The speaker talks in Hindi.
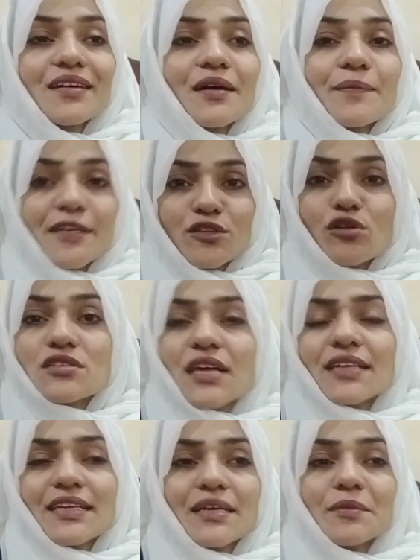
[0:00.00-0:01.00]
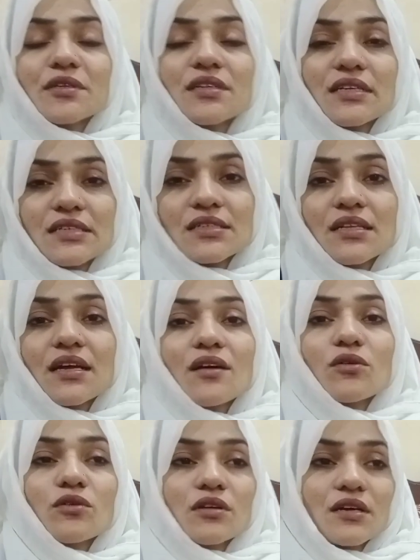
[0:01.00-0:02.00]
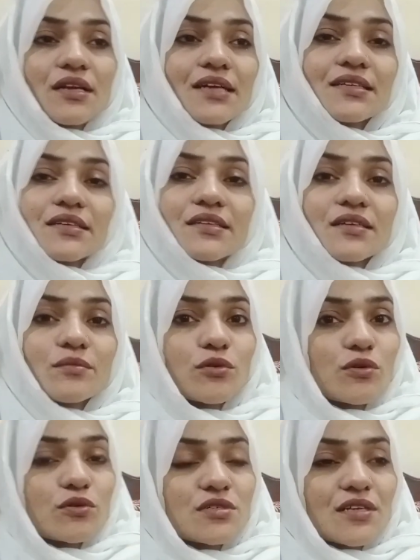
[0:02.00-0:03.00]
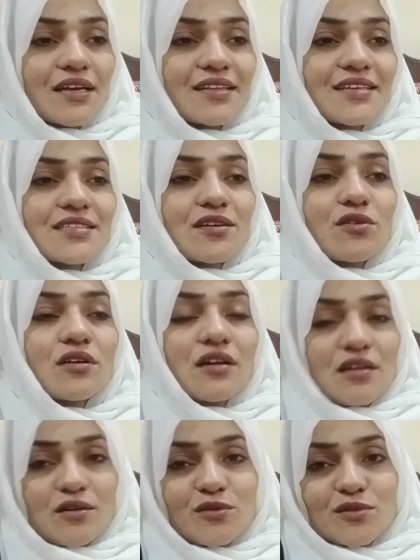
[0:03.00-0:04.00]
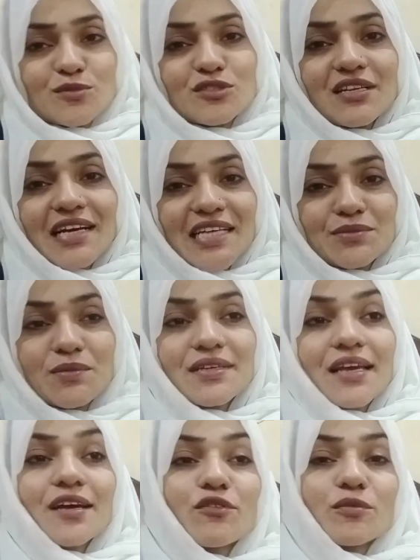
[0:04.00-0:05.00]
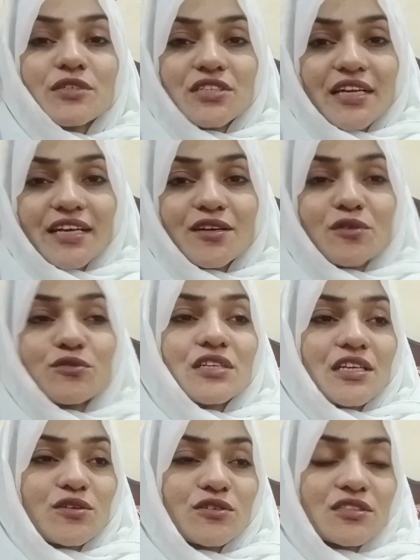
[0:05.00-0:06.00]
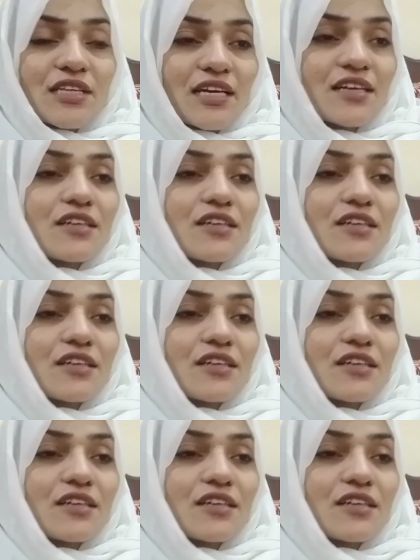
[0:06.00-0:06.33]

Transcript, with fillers: पता हो ज़्यादा कि मेरा नज़ला और गला दर्द ना बहुत ज़्यादा इसका कोई हल हो तो मुझे लाजमी बताइए कि वो भी ट्राई कर लूँ ठीक हो जाए